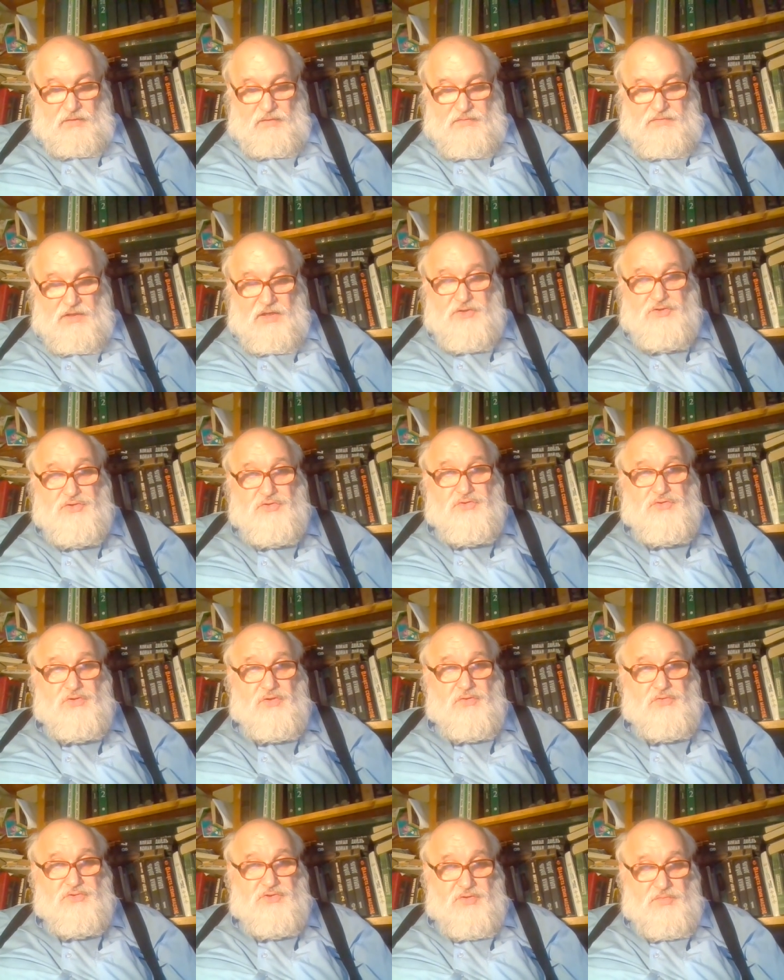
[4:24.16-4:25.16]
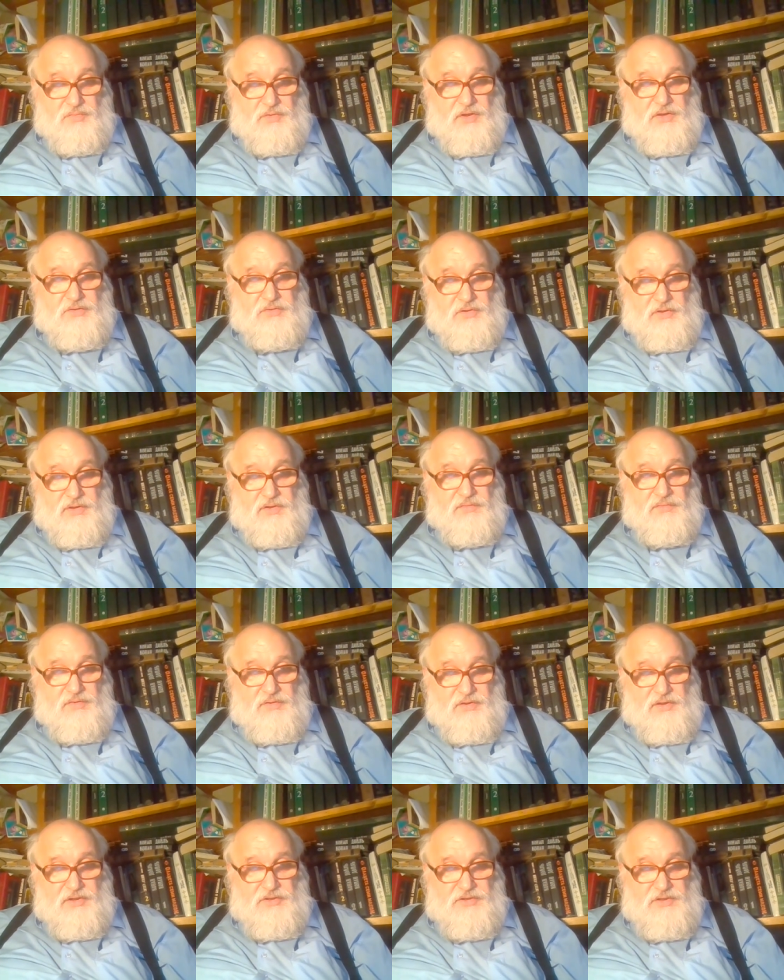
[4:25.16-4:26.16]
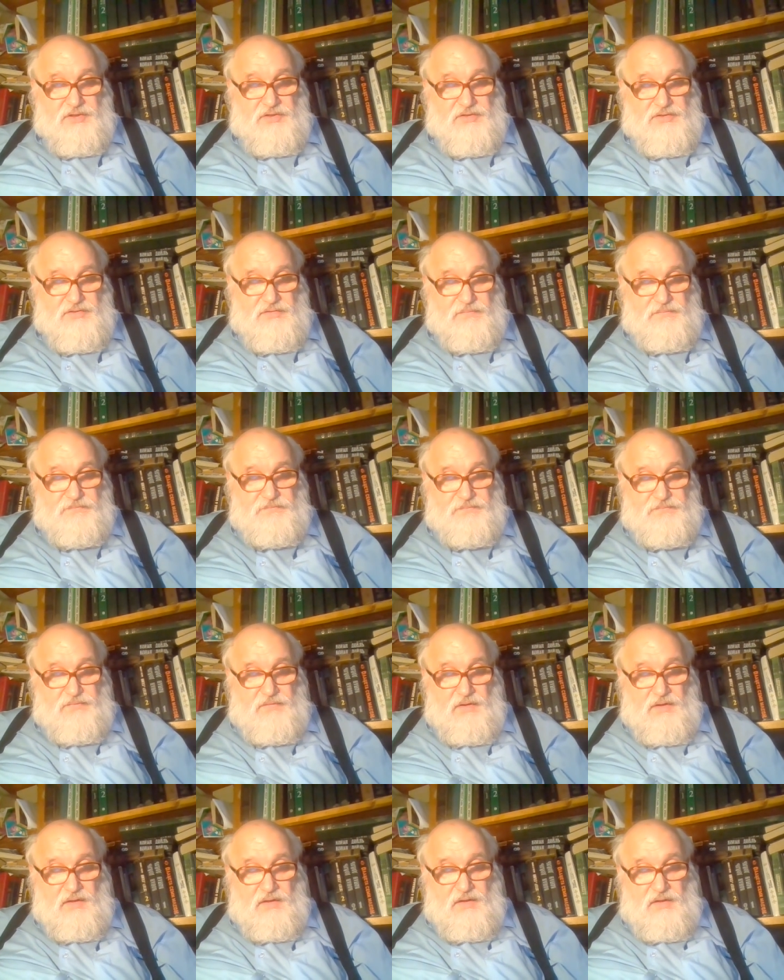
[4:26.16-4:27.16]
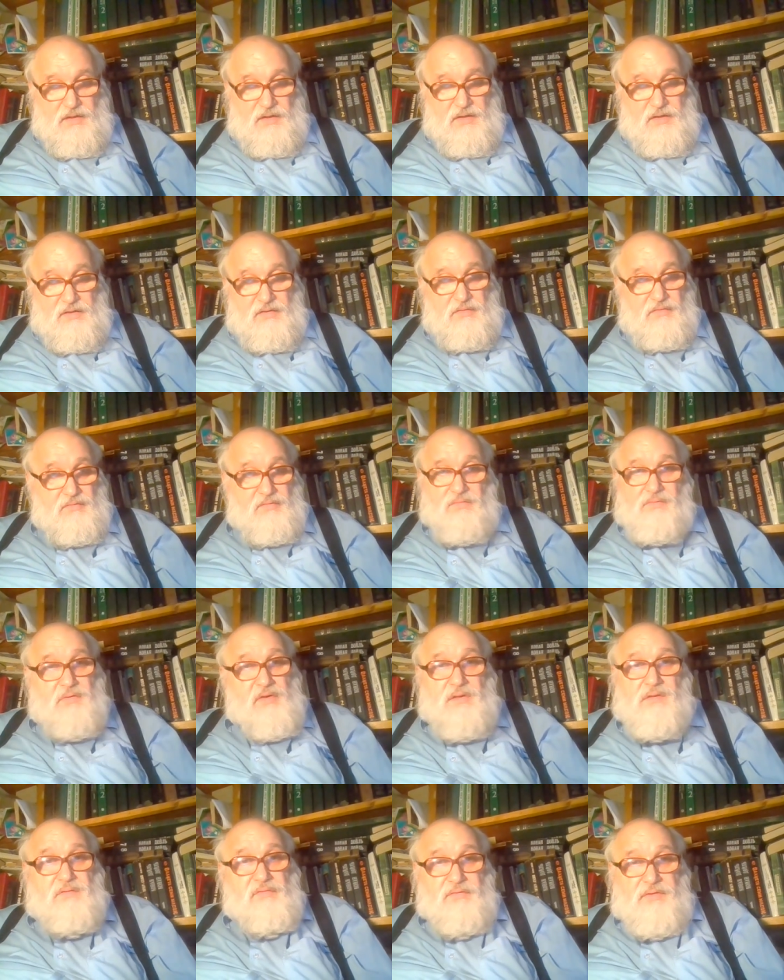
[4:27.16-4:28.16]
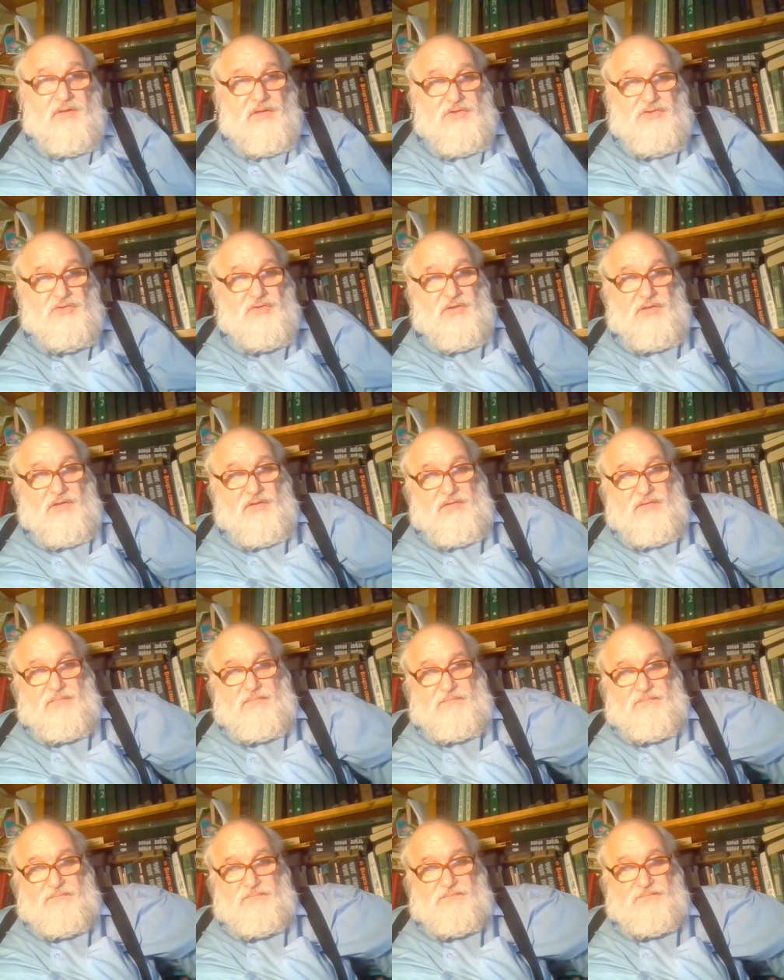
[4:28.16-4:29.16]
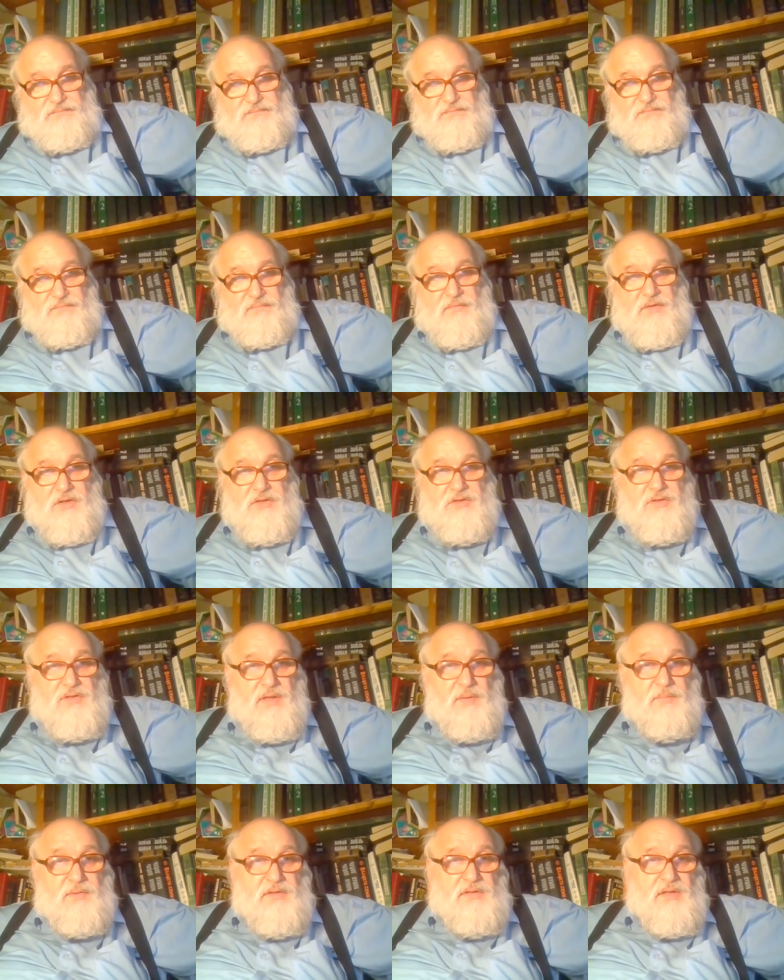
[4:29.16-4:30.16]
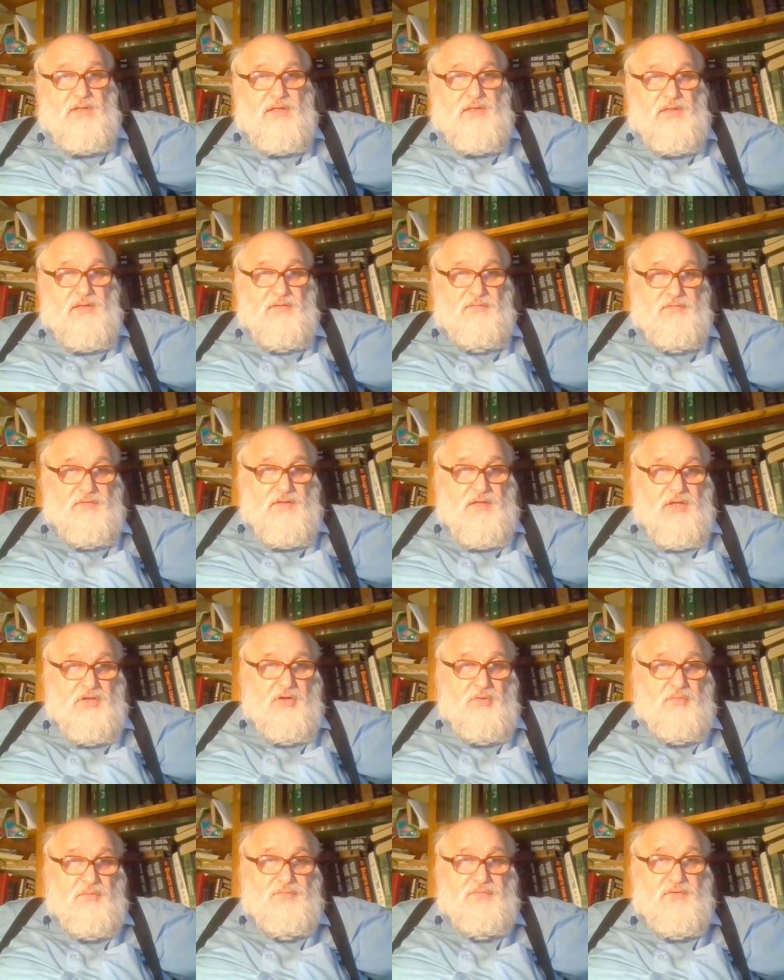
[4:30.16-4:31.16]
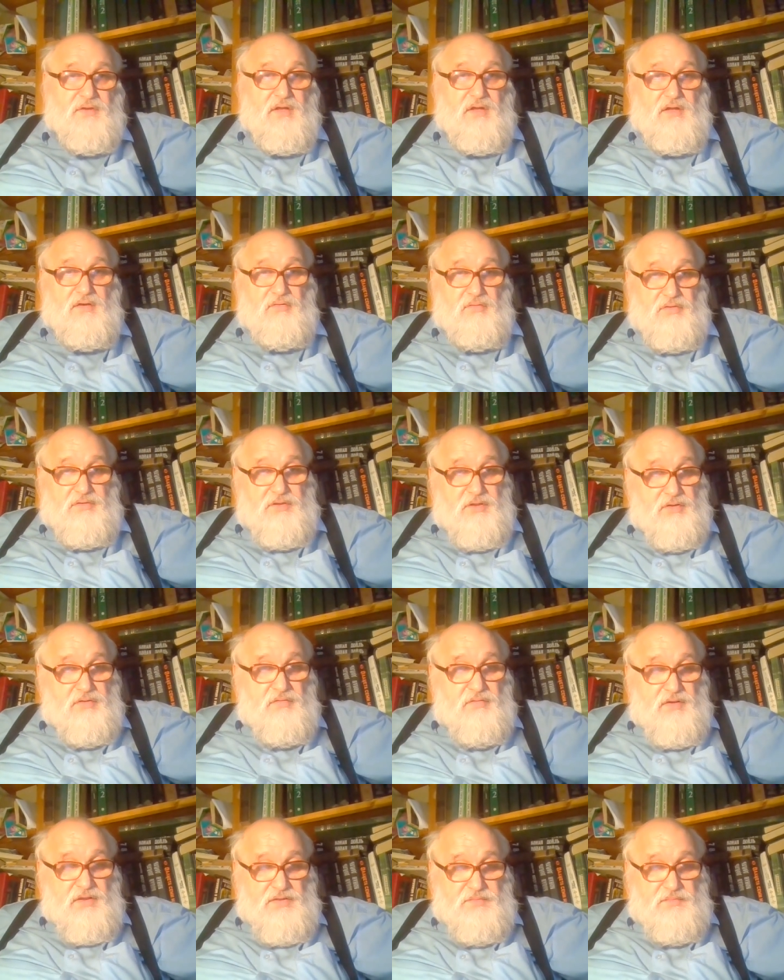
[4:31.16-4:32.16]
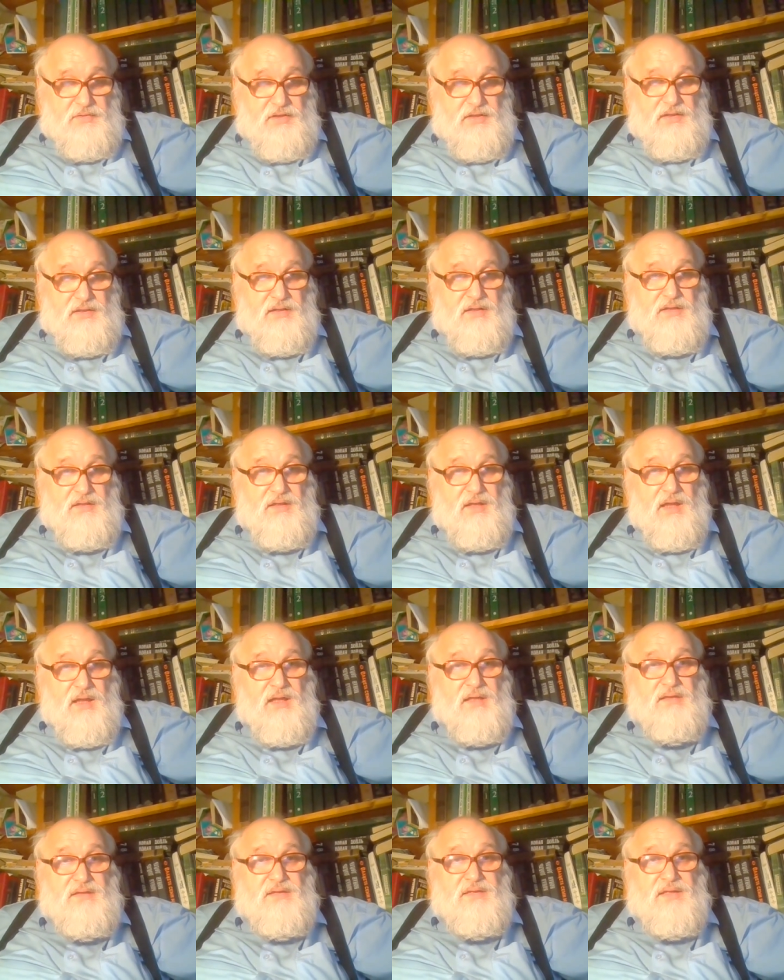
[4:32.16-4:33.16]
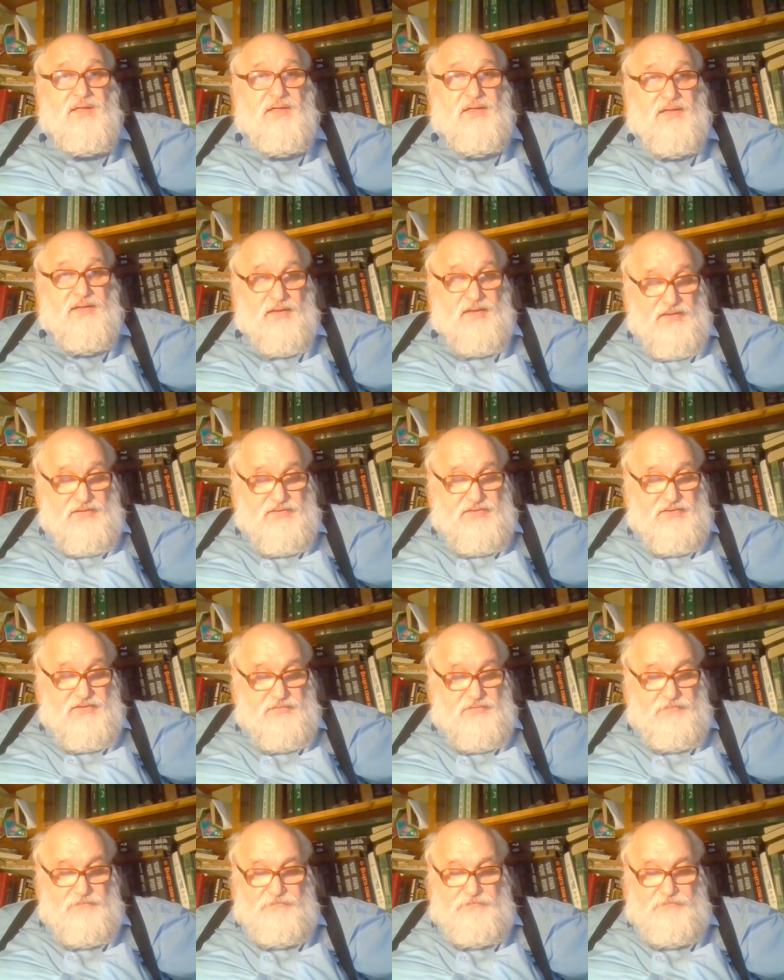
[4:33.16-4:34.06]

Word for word: зайчику солнечному, который от него отражается. И э, этого ничего нет. Значит, там открытых водоемов вот такого размера нет. Это раз.